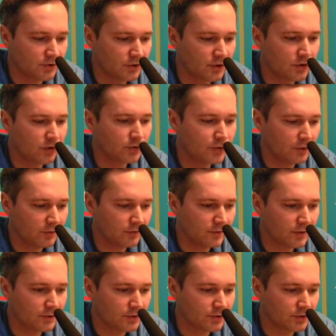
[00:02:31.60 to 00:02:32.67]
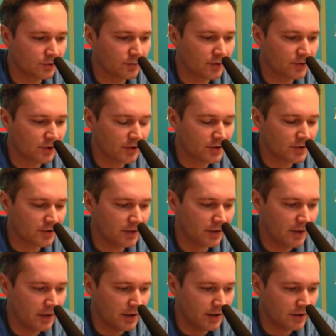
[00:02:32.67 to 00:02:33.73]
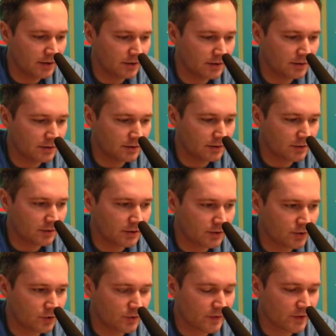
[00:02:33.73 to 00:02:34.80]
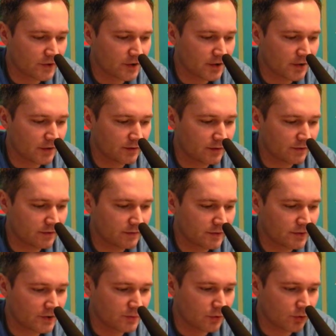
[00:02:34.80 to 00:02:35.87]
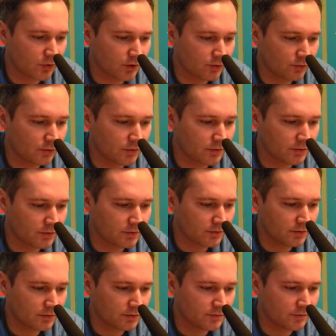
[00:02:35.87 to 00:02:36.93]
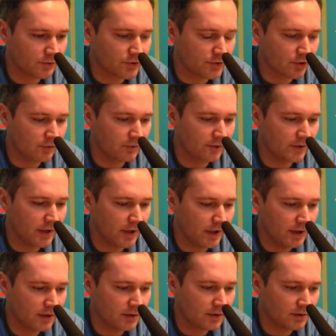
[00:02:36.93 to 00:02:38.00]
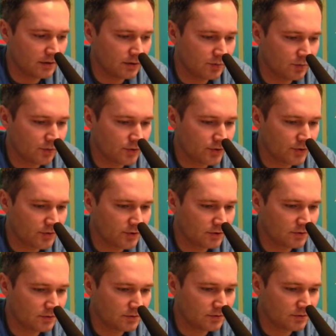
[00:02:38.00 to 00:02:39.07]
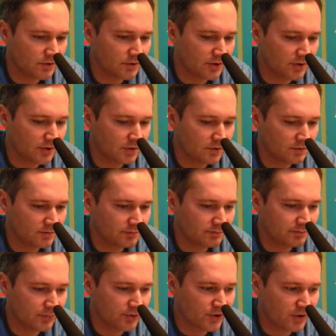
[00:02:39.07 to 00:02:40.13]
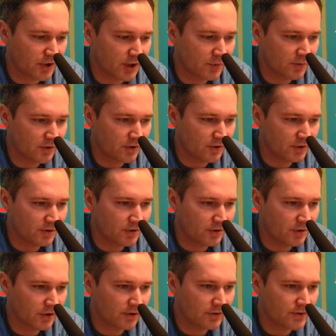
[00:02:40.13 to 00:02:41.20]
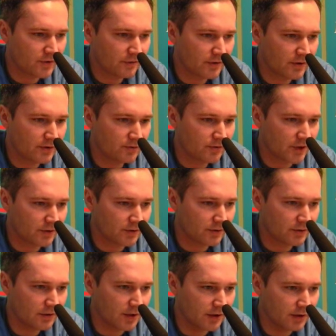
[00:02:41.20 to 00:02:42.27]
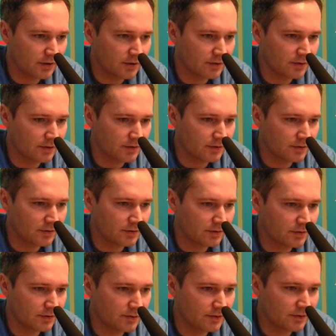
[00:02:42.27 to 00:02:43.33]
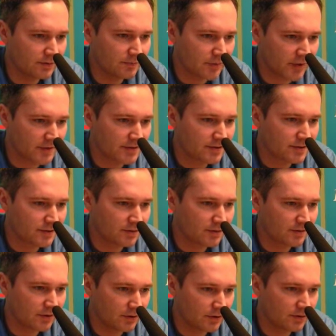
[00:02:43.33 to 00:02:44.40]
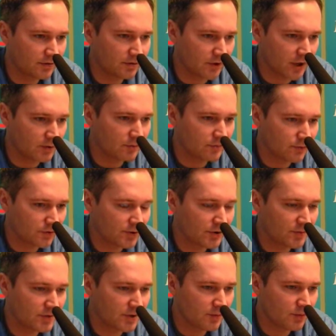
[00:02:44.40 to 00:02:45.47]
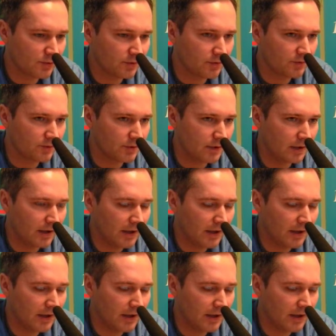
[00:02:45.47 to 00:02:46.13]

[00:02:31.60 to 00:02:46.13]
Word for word: cotygodniowe czy comiesięczne e, jakieś oświadczenia właśnie z prokuratury e, wojskowej. E, to może jednak e, poczekajmy na, na końcowe rezultaty e, prac tych organów, które się tym zajmują.